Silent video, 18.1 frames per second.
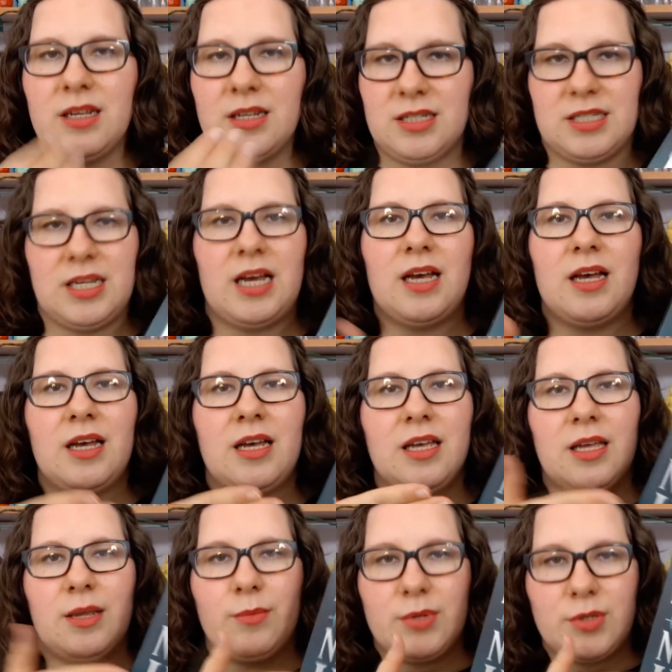da
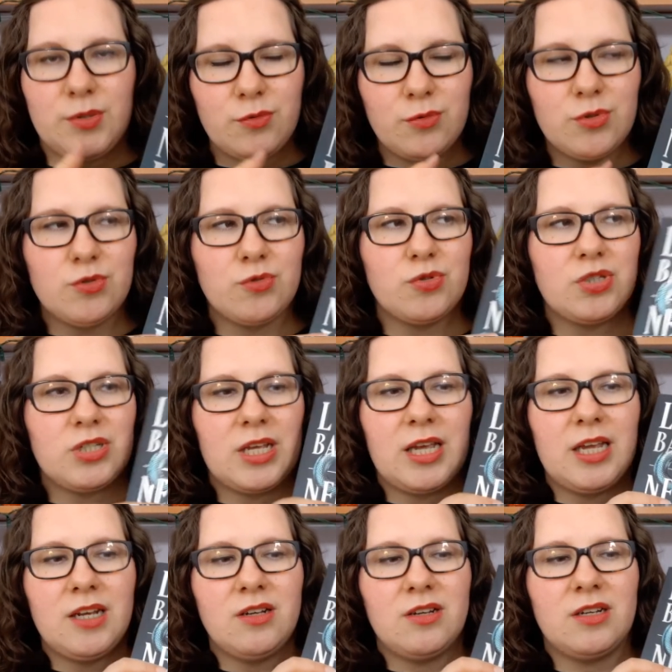in Bezug zu
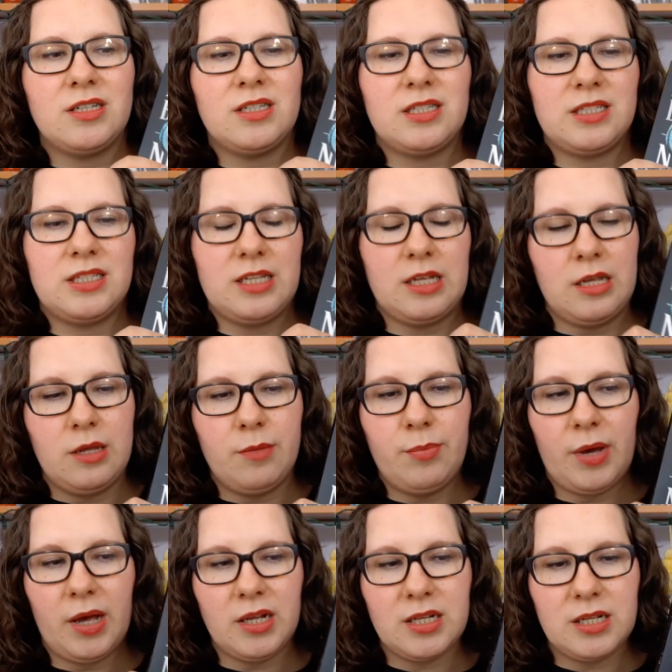stehen und die
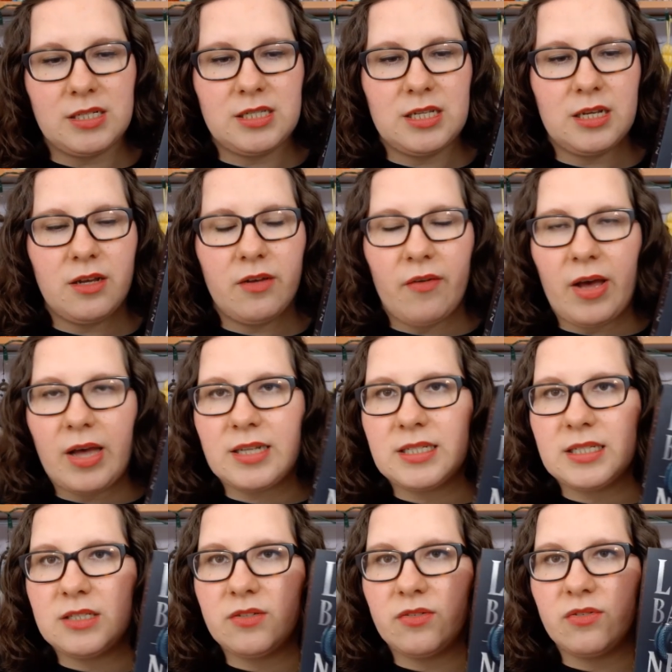praktizieren
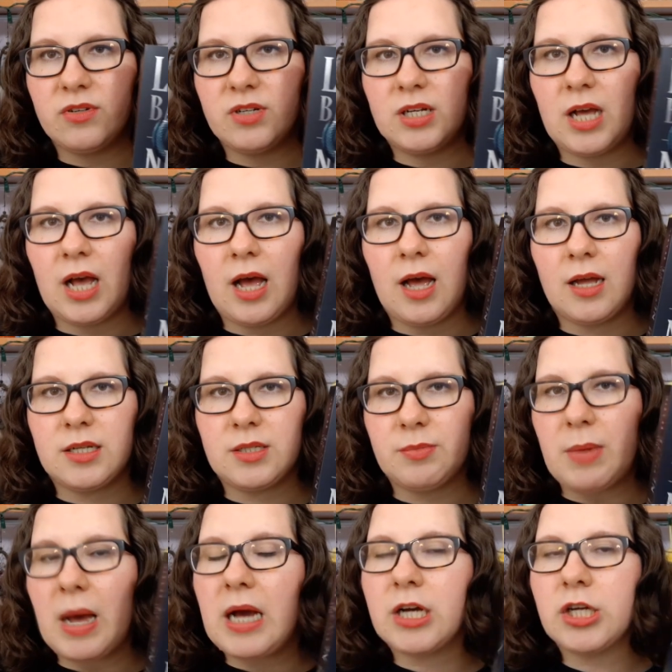quasi so eine Art
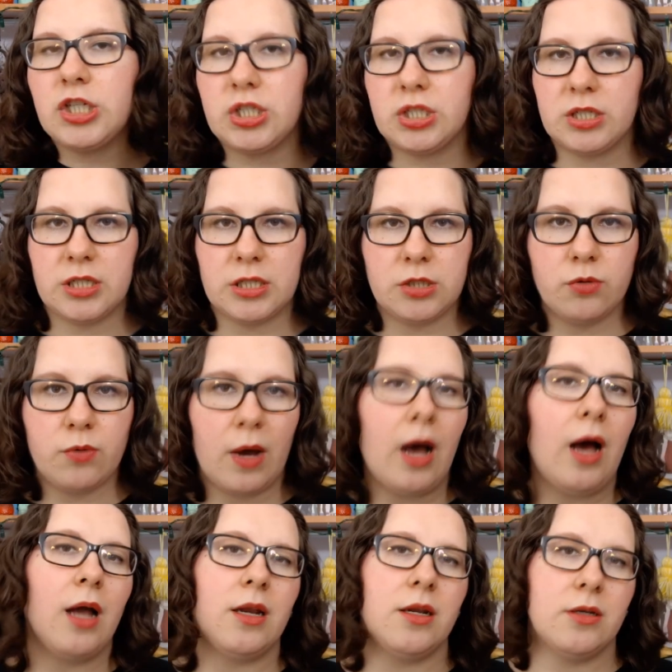magische
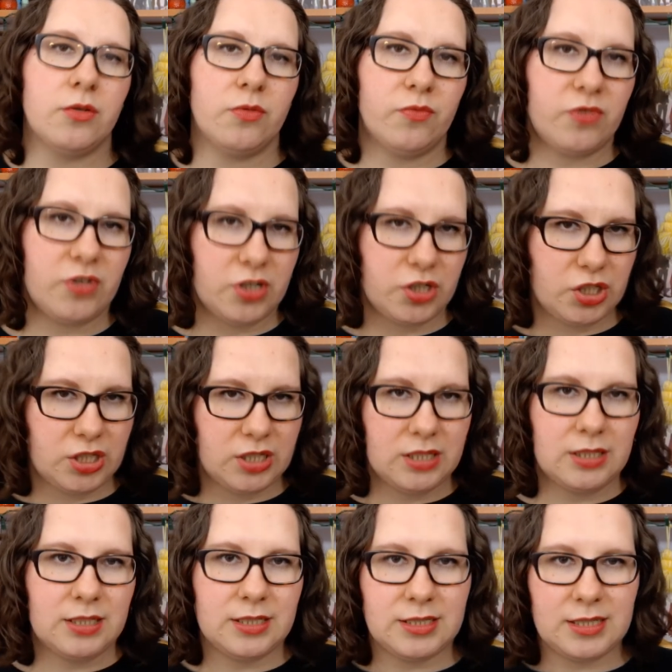Rituale, um
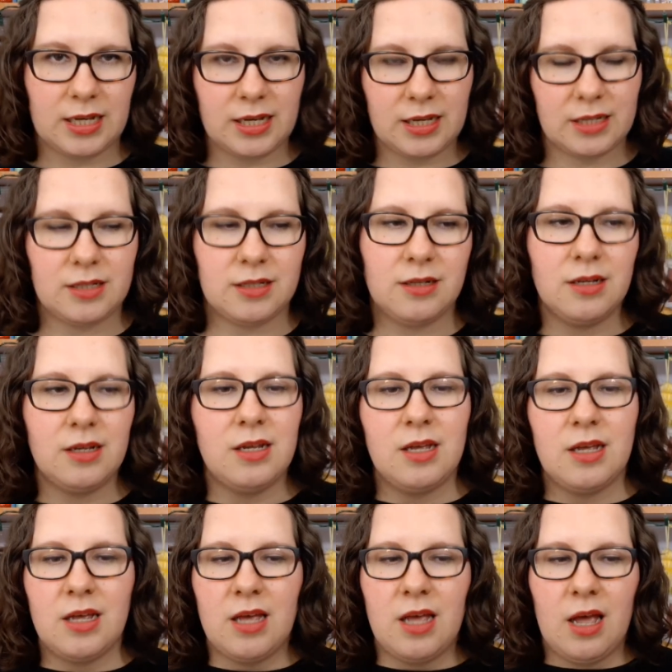verschiedene Sachen
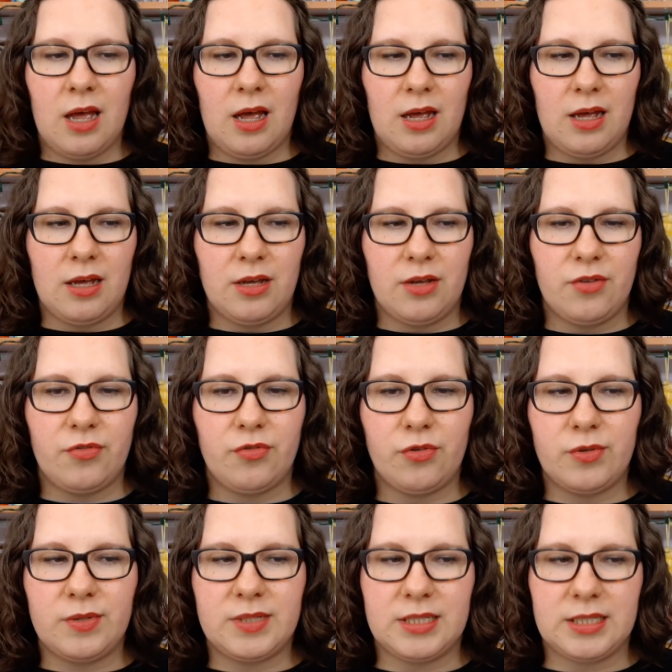äh,
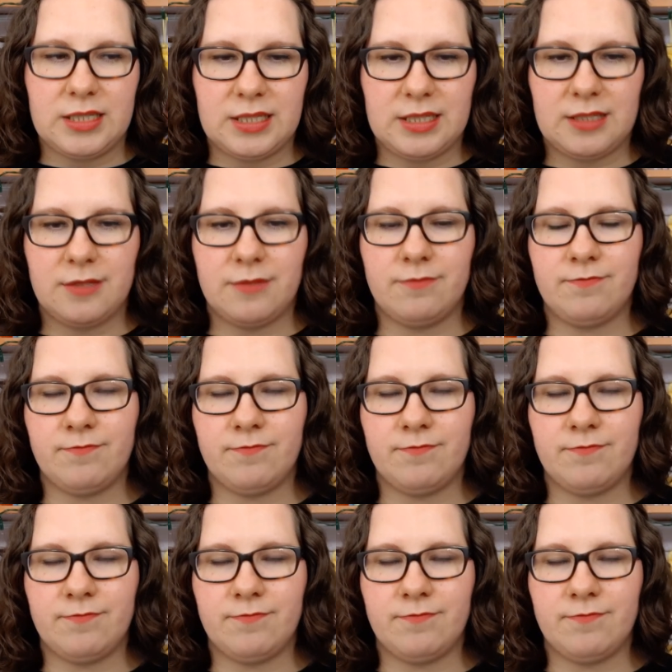für sich